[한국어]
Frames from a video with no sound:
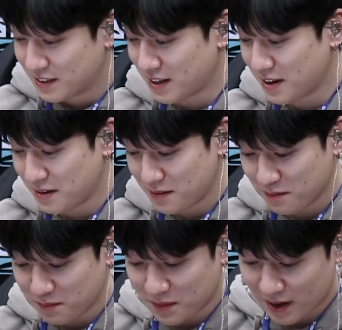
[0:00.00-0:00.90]
잘
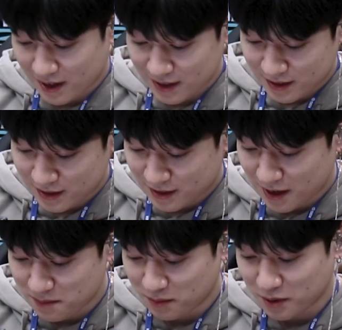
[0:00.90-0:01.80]
뭐라카는지
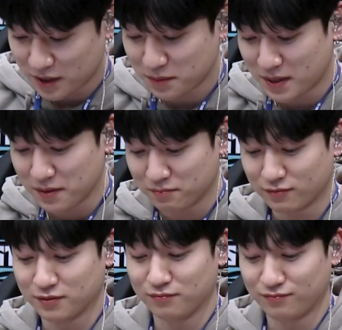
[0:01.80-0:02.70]
잘 모르겠지만
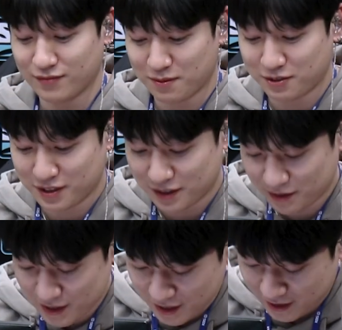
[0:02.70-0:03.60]
음, 아무튼
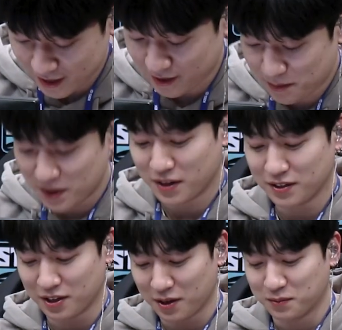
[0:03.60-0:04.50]
이제
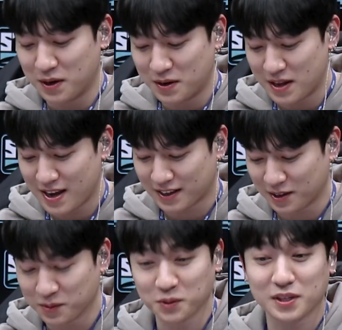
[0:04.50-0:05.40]
그러면 여러분의
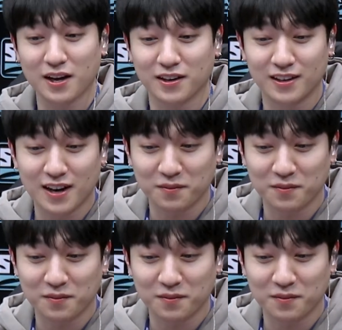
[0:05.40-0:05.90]
경고 사연을